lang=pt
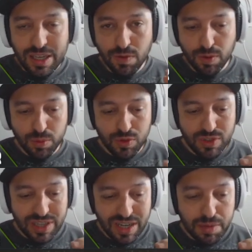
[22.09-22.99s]
E eu vou
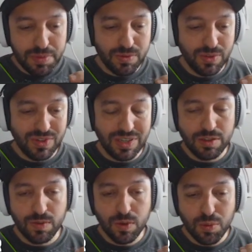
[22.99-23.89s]
mostrar para
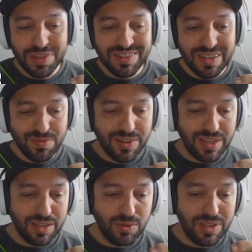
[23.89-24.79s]
vocês, eu vou começar
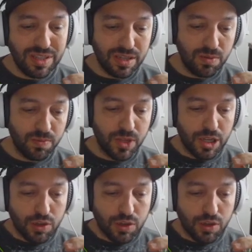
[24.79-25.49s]
falando então